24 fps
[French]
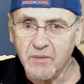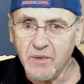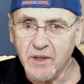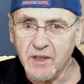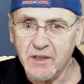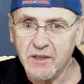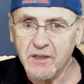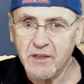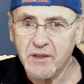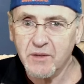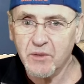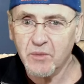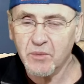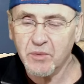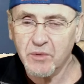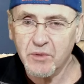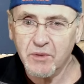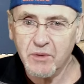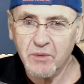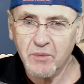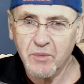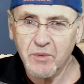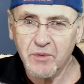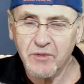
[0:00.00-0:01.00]
bah, c'est on
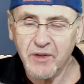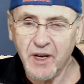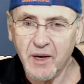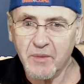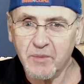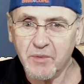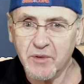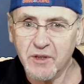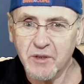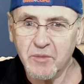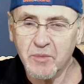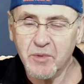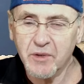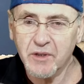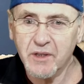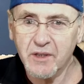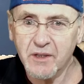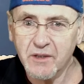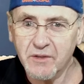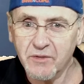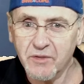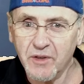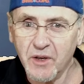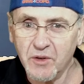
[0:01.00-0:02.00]
peut, faire un petit peu des
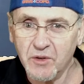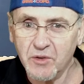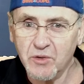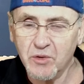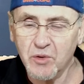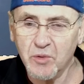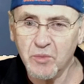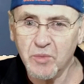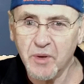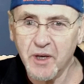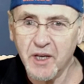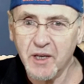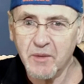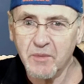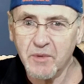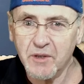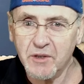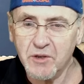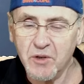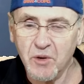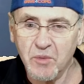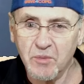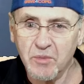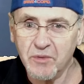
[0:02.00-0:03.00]
différences de prix
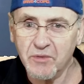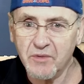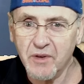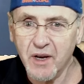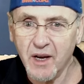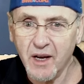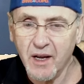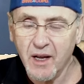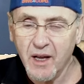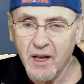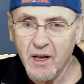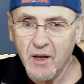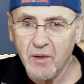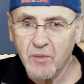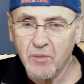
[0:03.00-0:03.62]
parce qu'on peut voir